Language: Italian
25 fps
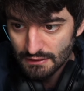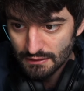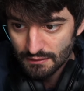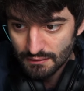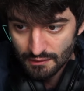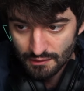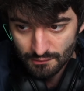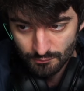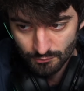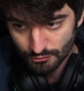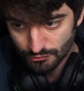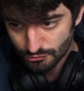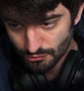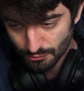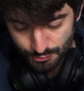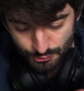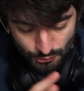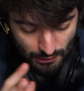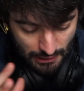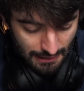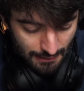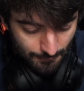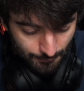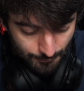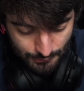eh, molto
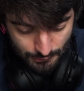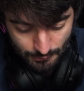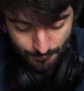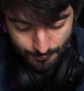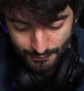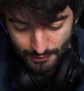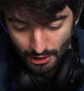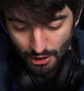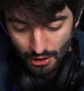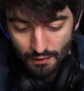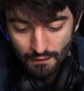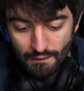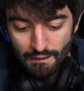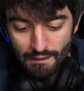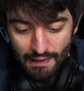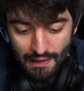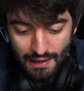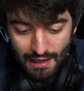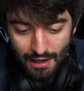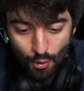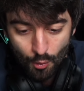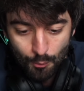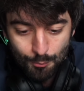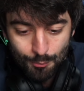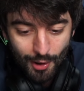più ampio, però
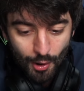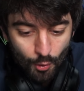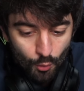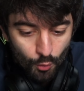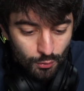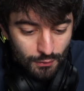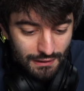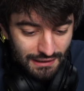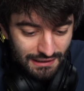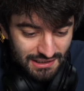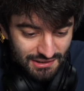ho paura